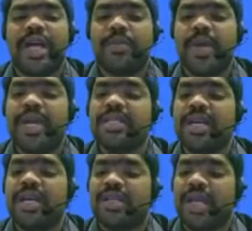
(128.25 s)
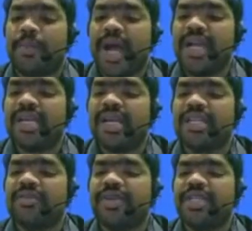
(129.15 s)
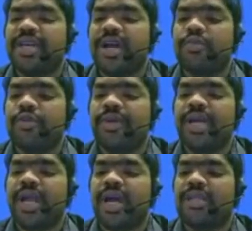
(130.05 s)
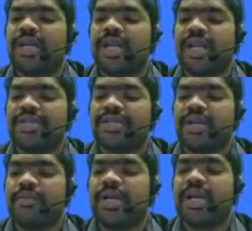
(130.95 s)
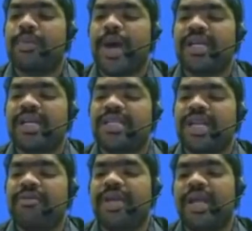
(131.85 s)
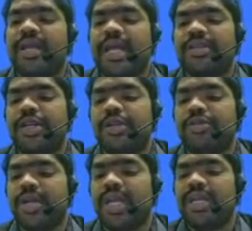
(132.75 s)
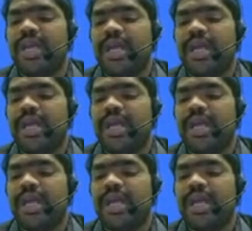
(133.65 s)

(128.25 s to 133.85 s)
దట్ మీన్స్ ద పార్టికల్స్ విచ్ ఆర్ మూవింగ్ అలాంగ్ ద డైరెక్షన్ మనకి ఇక్కడ పార్టికల్స్ అనేవి ఏ డైరెక్షన్ వెళ్తున్నాయి